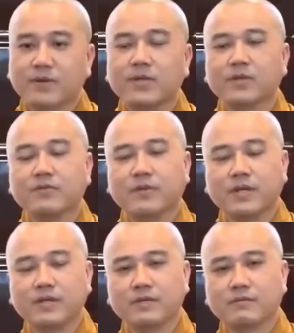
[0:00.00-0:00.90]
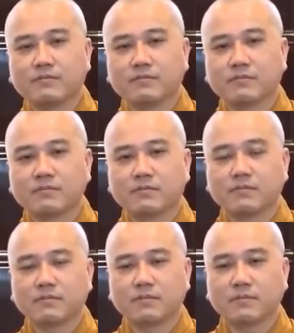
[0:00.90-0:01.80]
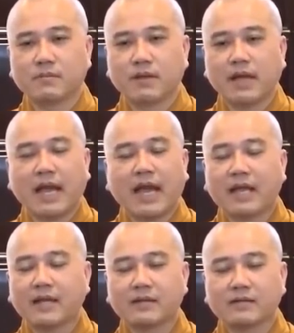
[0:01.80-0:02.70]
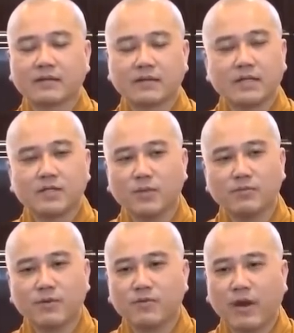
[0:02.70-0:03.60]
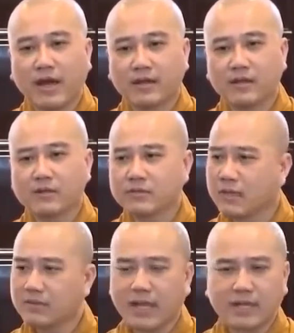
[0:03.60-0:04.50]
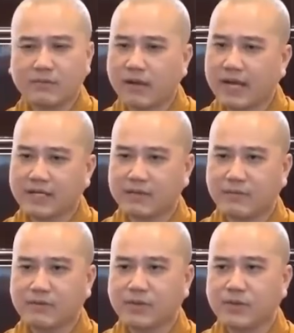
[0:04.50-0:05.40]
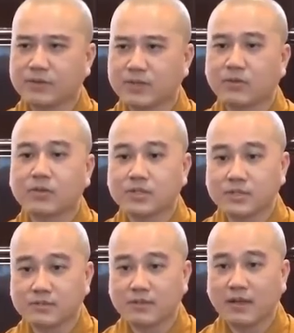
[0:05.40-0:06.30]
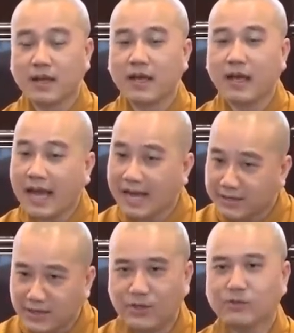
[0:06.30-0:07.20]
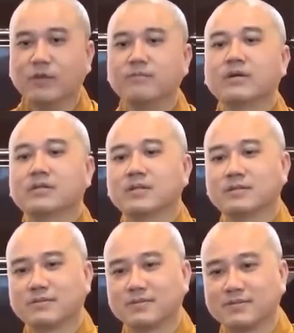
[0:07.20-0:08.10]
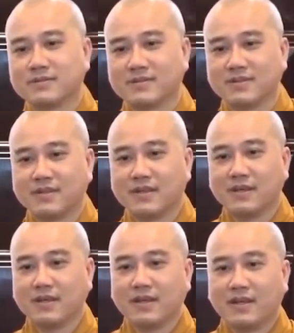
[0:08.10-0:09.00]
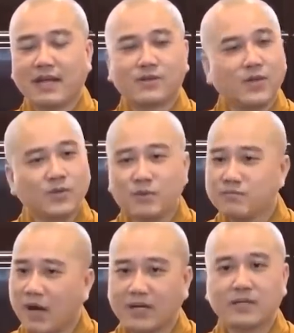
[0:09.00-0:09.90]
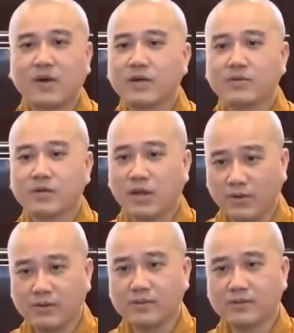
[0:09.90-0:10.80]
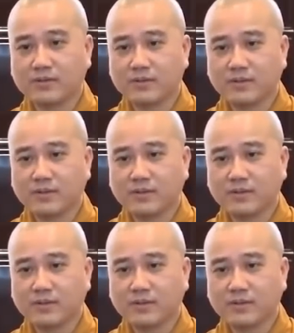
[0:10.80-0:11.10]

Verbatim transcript: Có nhiều vị ăn đi chung Pháp Hòa nói sao thầy không ăn gì bao nhiêu sao có sức. Ăn nhiều mới mất sức. Ăn nhiều nó mệt, nói đâu có nổi.